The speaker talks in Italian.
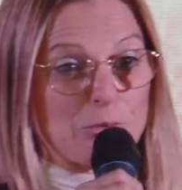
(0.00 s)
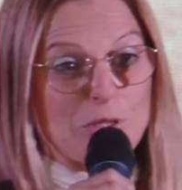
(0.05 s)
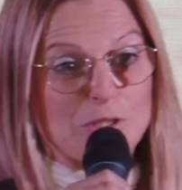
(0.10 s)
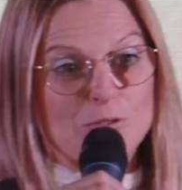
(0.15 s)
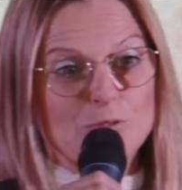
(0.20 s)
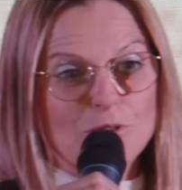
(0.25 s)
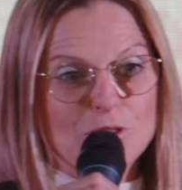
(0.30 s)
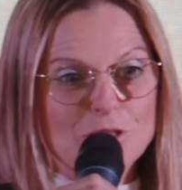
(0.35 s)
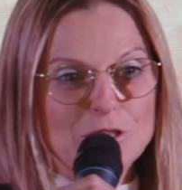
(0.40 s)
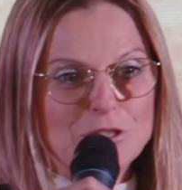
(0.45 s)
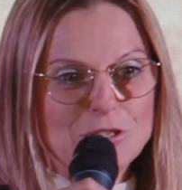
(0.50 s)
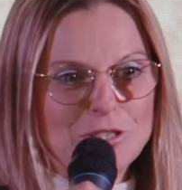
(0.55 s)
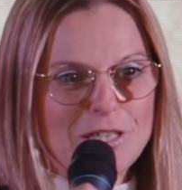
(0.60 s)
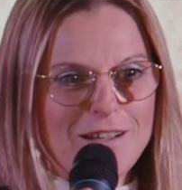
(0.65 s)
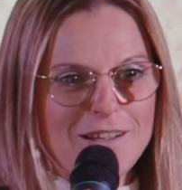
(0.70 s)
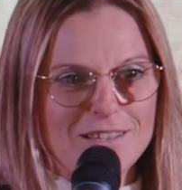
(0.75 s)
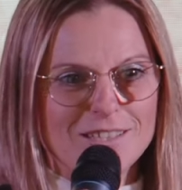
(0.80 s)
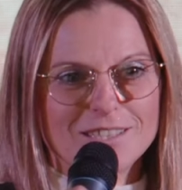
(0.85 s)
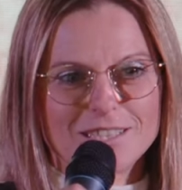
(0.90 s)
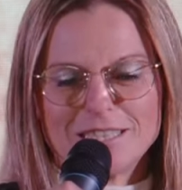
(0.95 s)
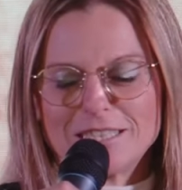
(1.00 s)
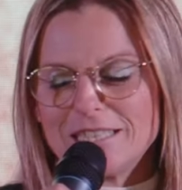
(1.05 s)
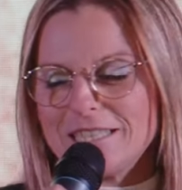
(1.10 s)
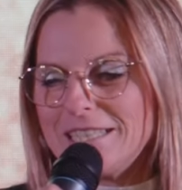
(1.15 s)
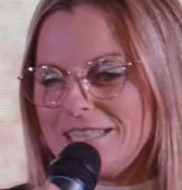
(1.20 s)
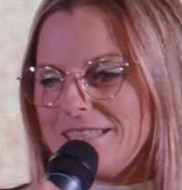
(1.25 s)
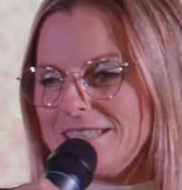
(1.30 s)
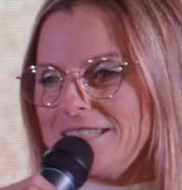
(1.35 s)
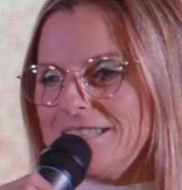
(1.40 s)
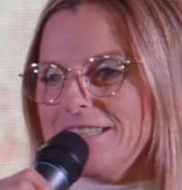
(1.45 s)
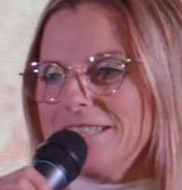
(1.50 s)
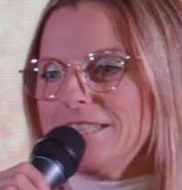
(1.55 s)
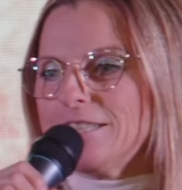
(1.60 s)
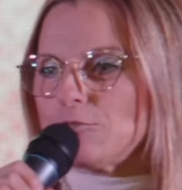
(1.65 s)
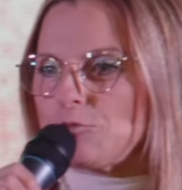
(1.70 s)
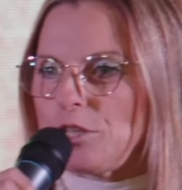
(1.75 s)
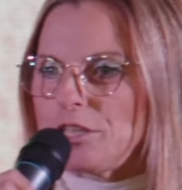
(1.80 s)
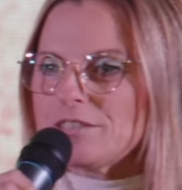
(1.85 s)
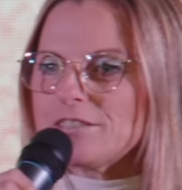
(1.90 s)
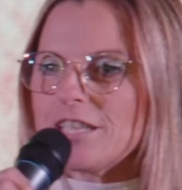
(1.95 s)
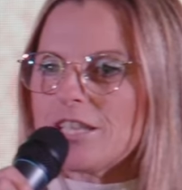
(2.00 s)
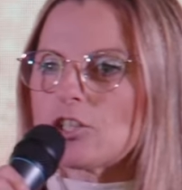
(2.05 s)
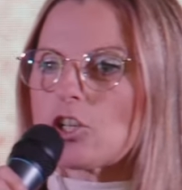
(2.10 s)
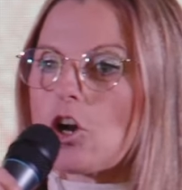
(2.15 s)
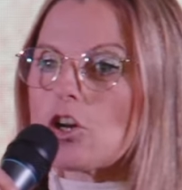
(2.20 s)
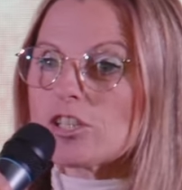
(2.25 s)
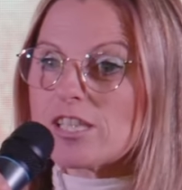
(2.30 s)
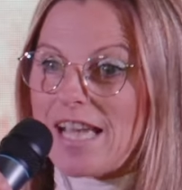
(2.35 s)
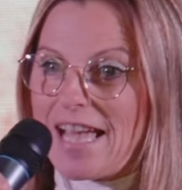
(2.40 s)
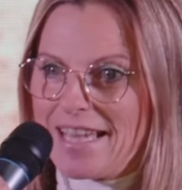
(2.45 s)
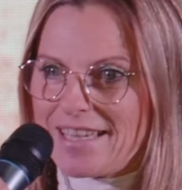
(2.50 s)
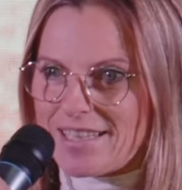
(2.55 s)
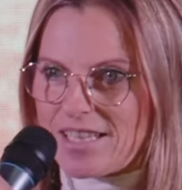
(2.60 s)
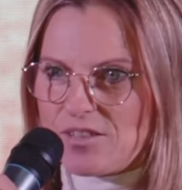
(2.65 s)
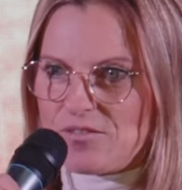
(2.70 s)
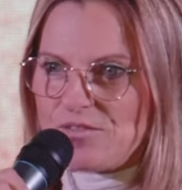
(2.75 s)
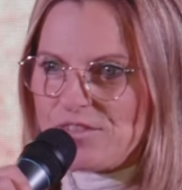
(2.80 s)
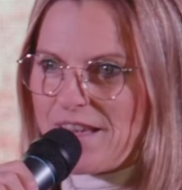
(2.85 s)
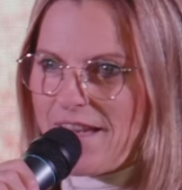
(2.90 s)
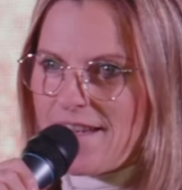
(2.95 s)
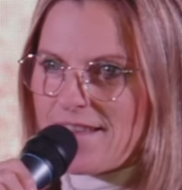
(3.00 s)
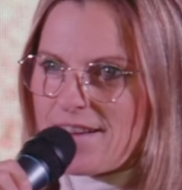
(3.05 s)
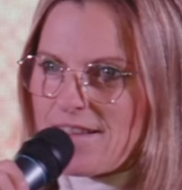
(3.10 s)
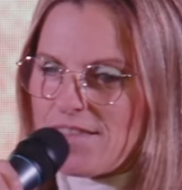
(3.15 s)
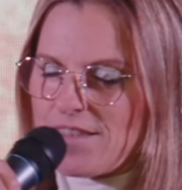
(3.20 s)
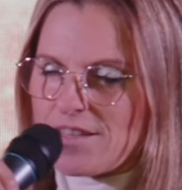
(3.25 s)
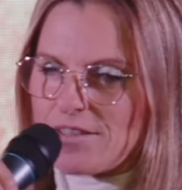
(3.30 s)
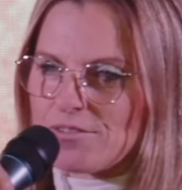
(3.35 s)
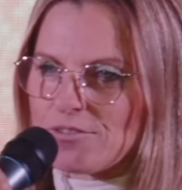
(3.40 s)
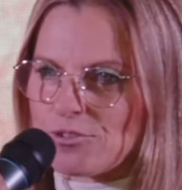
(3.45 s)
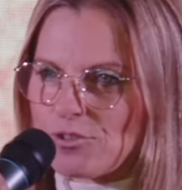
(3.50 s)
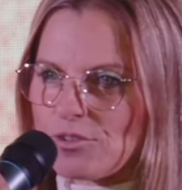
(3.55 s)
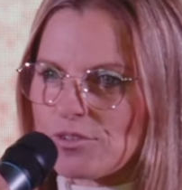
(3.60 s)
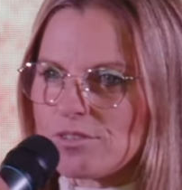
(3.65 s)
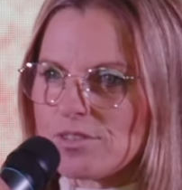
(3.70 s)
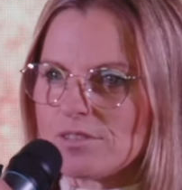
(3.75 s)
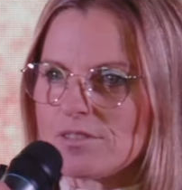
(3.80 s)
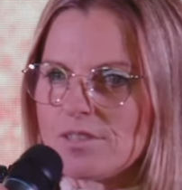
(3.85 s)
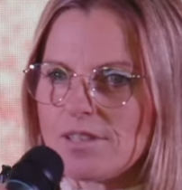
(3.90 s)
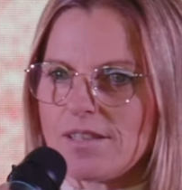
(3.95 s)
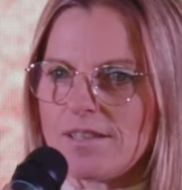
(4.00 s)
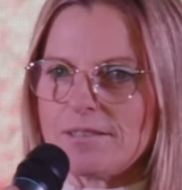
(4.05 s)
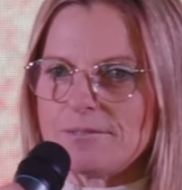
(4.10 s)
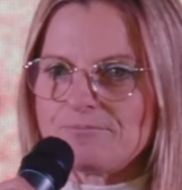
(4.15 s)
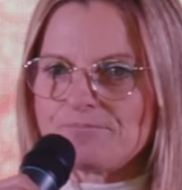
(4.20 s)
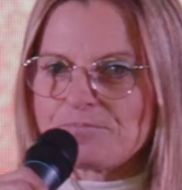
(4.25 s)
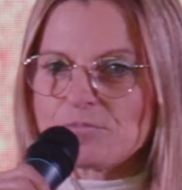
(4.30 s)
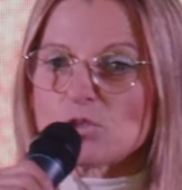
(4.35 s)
14 anni, quindi cos'è che viene dentro di te?